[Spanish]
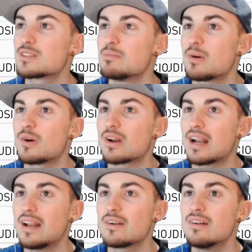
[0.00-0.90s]
Es un poco
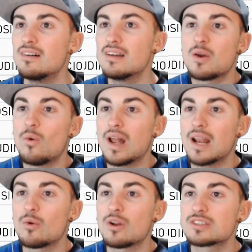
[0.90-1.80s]
raro, ¿no? Igual
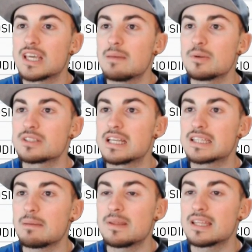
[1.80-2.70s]
algunos equipos
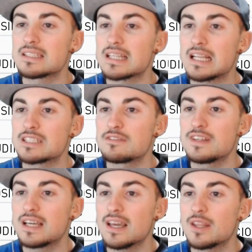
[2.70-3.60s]
directamente se
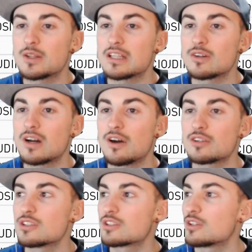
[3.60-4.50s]
clasifican y nos ha tocado a
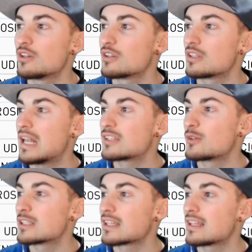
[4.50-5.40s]
nosotros la
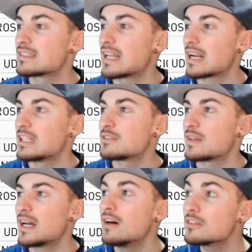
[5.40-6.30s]
suerte de estar
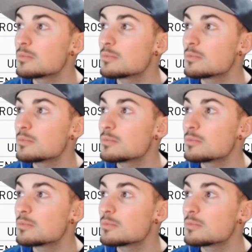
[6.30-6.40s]
clasificados.